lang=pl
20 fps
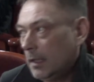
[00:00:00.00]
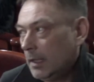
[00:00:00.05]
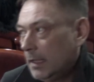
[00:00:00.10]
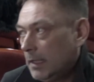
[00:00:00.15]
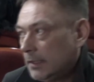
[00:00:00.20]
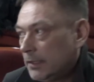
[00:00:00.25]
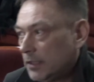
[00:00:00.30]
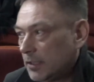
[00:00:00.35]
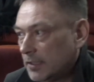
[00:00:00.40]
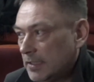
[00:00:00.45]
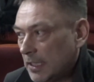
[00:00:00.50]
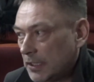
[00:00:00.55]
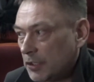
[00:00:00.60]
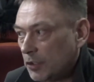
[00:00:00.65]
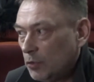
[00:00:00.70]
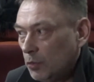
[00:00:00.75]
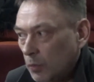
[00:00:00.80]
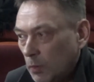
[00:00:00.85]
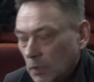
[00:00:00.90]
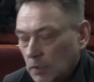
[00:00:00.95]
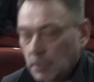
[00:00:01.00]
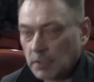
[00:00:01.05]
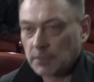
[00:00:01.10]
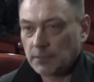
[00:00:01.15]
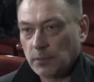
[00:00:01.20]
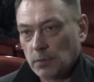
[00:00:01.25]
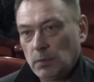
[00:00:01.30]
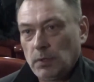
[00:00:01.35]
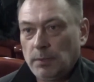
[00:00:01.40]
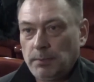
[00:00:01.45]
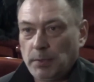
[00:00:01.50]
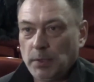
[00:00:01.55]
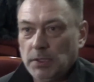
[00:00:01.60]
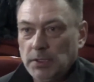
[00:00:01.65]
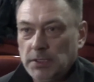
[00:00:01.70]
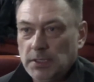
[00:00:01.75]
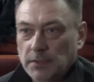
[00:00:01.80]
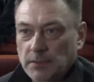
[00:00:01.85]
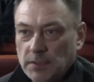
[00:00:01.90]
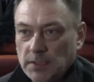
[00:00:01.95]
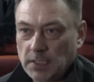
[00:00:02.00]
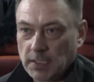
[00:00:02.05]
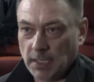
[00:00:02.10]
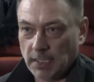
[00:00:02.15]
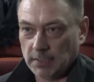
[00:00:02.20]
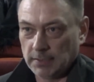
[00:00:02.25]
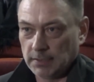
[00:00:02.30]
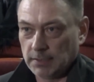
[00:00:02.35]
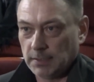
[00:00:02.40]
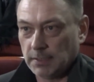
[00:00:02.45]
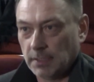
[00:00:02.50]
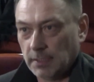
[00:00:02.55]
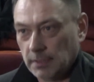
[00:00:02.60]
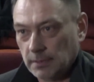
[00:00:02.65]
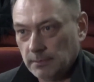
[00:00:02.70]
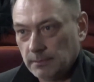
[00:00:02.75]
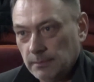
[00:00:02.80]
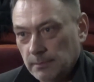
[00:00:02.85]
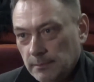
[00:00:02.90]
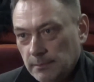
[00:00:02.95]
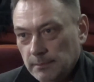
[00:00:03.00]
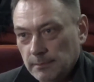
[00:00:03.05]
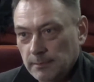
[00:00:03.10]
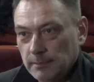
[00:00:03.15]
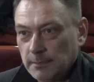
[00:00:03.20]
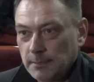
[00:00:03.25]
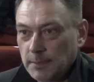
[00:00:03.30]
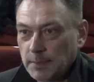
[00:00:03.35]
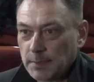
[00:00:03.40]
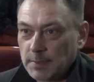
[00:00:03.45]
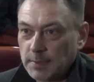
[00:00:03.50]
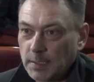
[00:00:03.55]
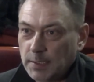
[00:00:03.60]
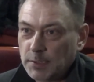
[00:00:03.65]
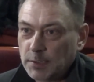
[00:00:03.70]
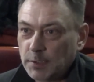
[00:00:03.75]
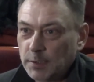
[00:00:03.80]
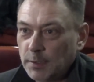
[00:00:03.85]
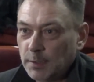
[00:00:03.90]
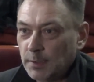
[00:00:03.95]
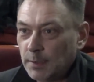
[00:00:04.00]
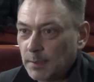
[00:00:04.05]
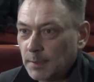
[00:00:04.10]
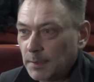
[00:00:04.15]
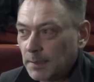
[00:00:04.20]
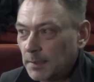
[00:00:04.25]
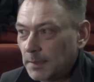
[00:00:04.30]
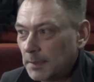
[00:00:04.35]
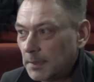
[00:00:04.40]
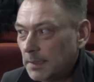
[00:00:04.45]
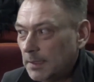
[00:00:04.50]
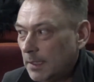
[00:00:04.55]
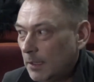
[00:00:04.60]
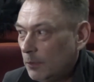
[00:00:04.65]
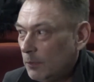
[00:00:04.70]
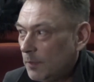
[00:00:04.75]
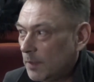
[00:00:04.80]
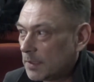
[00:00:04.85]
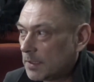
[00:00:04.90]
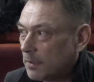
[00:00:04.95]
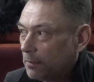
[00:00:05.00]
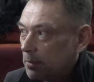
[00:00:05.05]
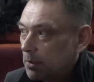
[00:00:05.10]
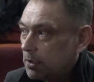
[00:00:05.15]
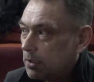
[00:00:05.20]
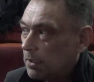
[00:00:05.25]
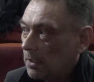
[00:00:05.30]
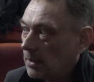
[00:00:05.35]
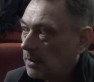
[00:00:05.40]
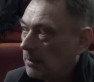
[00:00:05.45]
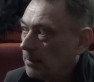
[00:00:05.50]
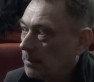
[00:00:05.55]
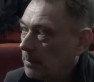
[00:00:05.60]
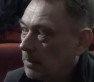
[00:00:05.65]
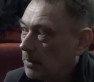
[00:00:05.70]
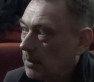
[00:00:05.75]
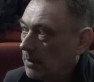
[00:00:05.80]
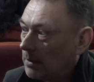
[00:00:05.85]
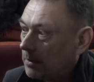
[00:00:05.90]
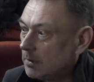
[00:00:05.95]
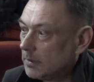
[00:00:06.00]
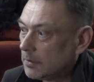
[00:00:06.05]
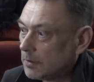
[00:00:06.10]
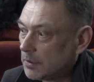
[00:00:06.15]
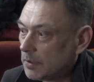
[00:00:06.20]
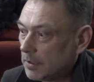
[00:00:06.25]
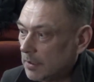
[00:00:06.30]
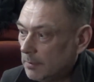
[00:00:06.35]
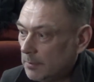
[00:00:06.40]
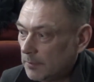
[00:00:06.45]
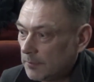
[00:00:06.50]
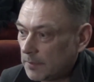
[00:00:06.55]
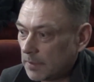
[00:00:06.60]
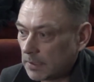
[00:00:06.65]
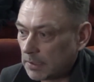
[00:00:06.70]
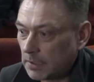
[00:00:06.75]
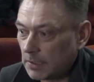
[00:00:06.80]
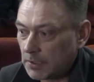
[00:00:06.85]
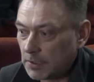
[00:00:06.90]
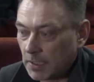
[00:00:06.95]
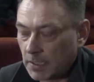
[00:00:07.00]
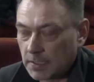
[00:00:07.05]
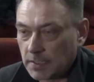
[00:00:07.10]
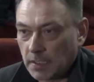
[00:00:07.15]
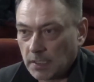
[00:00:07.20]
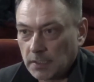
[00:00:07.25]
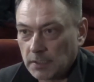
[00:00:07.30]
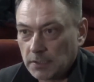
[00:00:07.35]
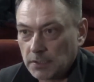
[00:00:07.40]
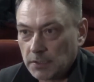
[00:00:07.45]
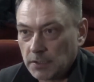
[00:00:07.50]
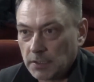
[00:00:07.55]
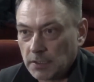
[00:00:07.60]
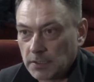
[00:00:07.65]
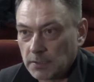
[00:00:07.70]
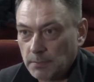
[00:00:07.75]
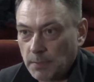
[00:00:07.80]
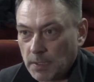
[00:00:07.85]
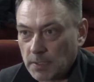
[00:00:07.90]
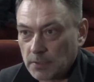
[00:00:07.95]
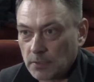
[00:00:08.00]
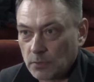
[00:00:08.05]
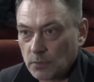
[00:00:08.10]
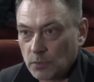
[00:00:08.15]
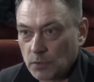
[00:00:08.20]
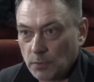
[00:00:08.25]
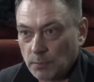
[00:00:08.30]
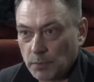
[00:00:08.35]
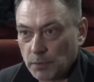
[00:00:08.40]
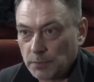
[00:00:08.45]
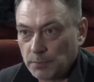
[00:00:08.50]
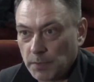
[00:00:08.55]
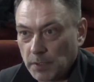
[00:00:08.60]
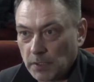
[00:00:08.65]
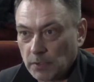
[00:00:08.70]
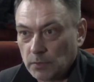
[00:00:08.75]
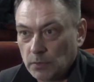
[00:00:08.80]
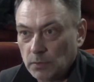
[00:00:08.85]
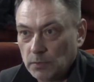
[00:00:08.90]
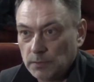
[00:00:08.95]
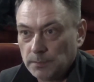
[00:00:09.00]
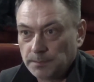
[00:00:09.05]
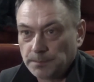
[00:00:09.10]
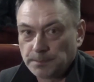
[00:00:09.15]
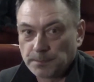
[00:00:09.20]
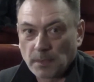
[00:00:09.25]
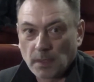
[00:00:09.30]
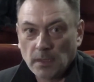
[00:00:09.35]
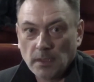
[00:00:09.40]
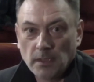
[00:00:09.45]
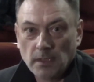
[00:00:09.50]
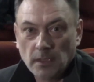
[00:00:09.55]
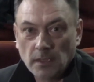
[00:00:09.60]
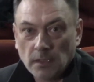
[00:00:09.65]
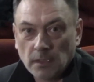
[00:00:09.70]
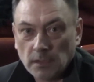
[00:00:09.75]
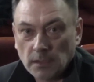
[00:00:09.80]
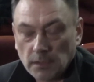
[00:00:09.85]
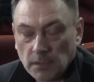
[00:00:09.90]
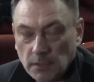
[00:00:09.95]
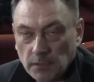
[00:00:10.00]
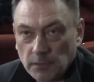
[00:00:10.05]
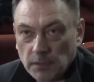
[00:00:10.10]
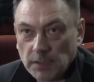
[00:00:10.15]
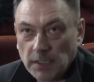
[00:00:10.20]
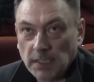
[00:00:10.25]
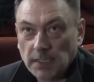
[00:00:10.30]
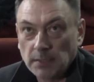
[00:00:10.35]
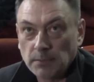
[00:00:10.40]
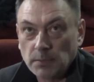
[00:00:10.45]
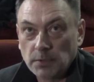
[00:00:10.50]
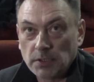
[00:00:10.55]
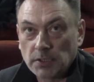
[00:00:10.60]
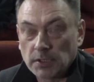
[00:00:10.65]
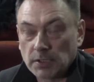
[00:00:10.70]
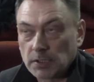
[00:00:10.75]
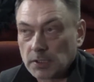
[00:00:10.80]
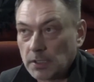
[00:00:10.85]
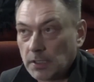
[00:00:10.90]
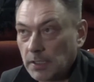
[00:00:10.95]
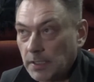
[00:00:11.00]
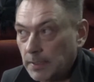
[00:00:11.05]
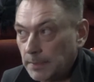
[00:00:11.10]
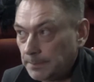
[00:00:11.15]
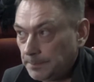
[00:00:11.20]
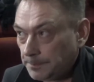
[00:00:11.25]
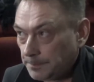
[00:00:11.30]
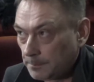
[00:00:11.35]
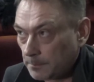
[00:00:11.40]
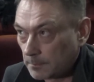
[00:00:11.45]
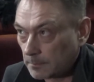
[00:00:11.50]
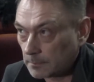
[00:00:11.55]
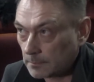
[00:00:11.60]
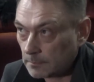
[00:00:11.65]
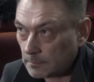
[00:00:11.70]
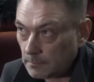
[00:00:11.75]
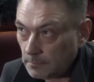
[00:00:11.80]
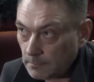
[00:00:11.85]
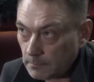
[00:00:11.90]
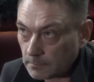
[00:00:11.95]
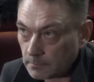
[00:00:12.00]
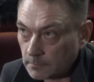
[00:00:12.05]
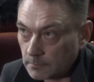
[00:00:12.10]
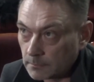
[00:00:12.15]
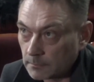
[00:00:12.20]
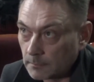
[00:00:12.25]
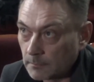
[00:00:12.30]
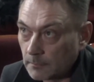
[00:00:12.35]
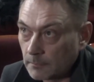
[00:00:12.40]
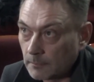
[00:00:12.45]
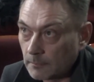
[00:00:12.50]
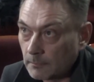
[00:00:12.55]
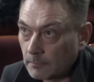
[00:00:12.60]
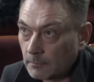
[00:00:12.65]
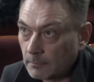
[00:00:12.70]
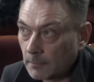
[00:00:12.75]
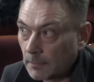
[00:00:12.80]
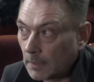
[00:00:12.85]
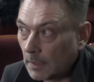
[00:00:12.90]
E, to znaczy długo to jest w ogóle pojęcie względne. To znaczy, ja uważam, że e, żyjemy w takich czasach, gdzie jest bardzo dużo pośpiechu i wydaje mi się, że mm,